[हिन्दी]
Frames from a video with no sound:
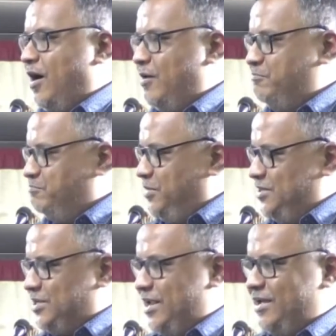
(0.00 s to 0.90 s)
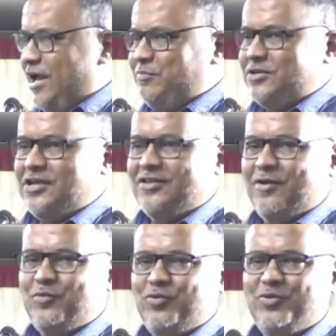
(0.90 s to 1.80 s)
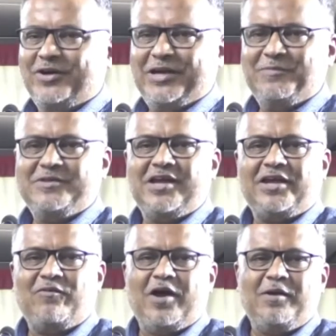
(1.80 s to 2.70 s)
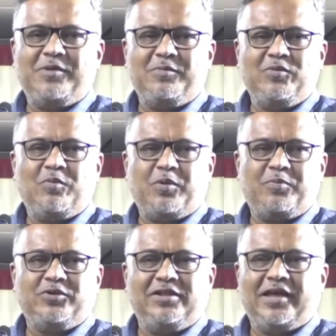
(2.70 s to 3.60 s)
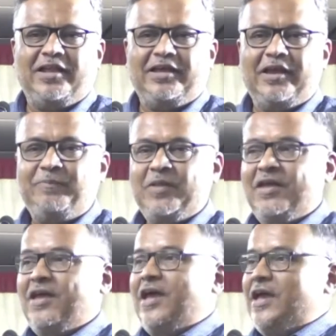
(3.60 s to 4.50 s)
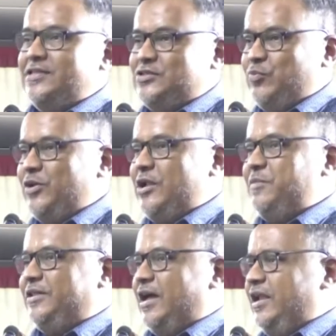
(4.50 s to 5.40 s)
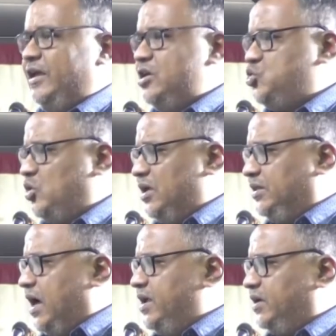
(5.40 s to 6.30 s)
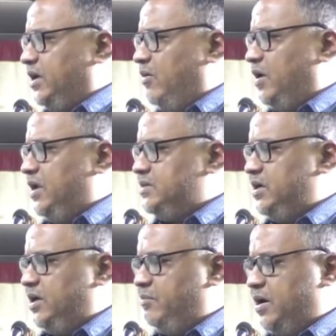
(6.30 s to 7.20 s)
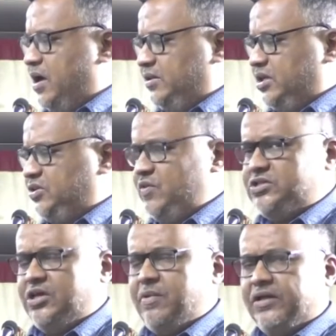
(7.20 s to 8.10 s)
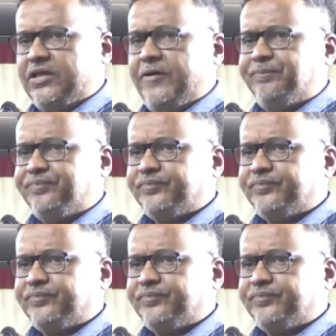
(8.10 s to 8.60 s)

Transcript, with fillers: हम भी चलेंगे आपके साथ हम उर्दू अकेडमी जाके वहाँ पर भी वो प्रपोज़ल डालेंगे एन में डालेंगे चूँकि तारीख के हवाले से ये बड़ा तशवीश की बात है